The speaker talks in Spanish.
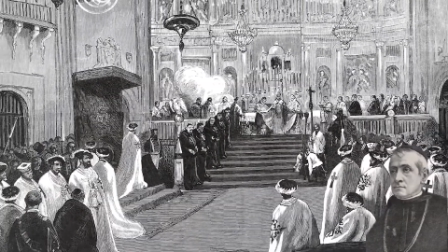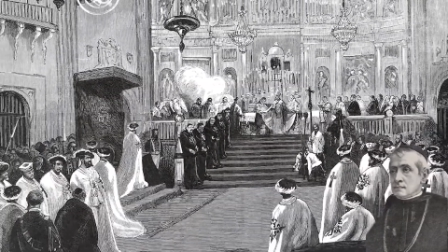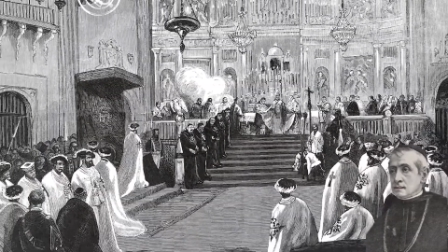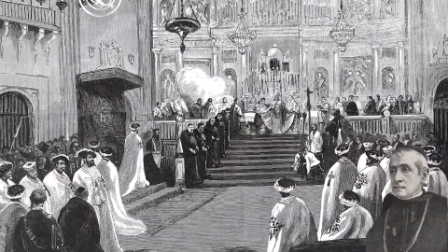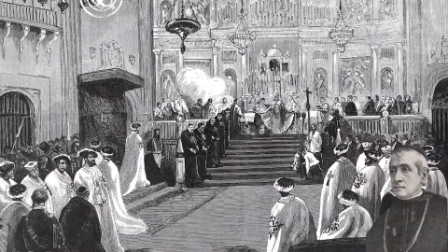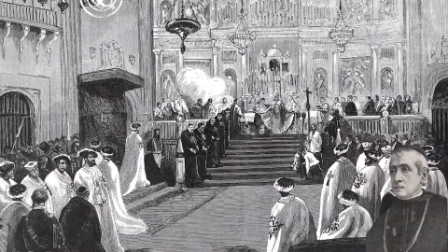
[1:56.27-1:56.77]

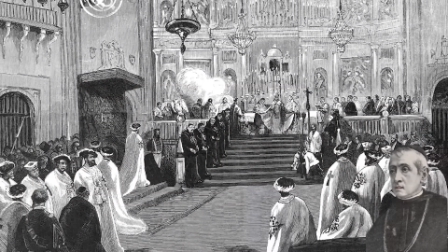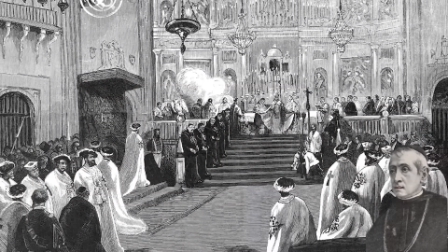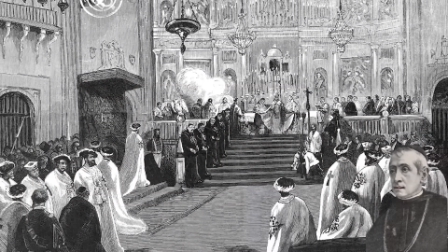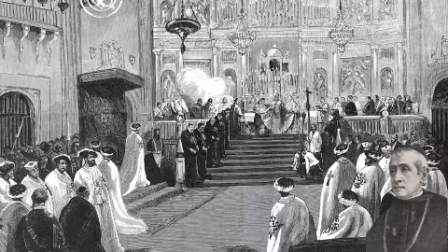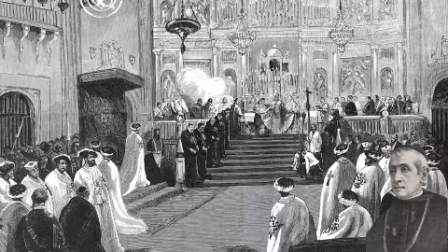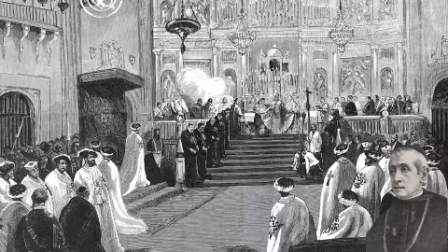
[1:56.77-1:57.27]
y el
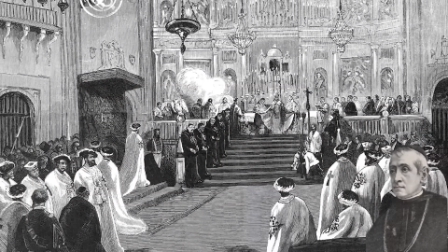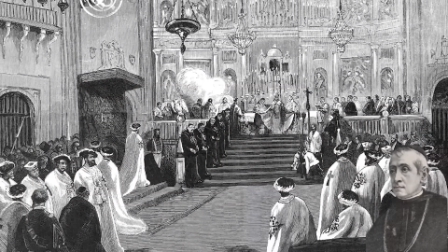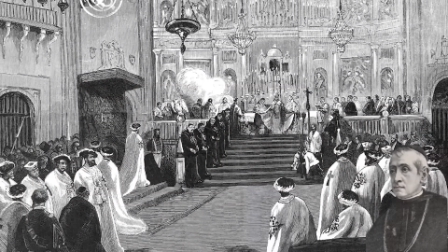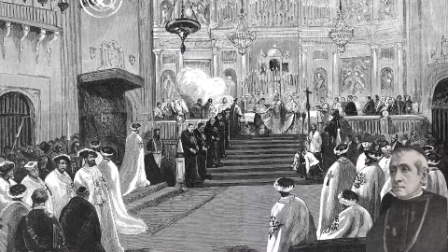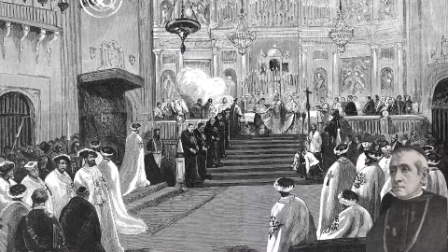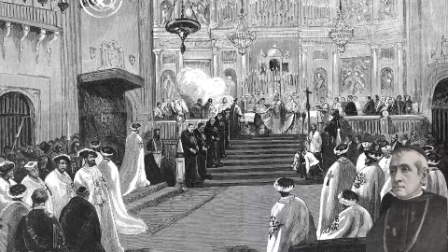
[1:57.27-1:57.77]
Consejo de
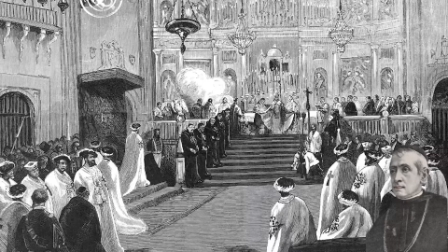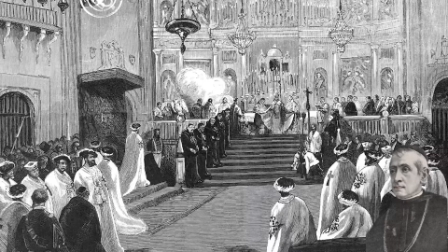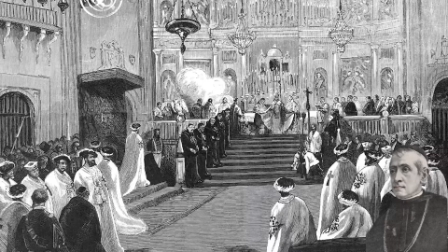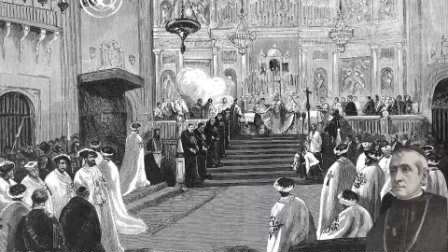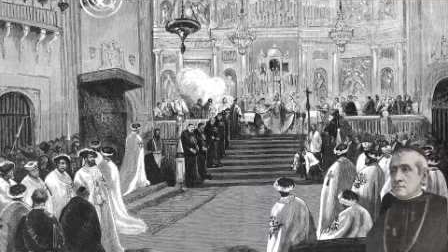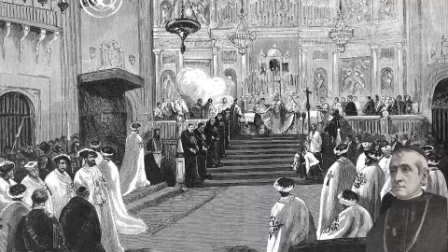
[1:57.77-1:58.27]
órdenes
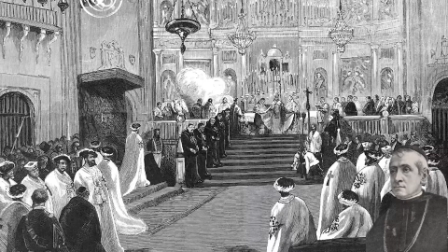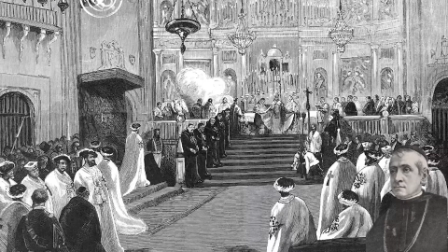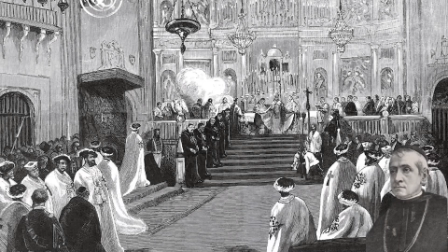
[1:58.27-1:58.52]
militares,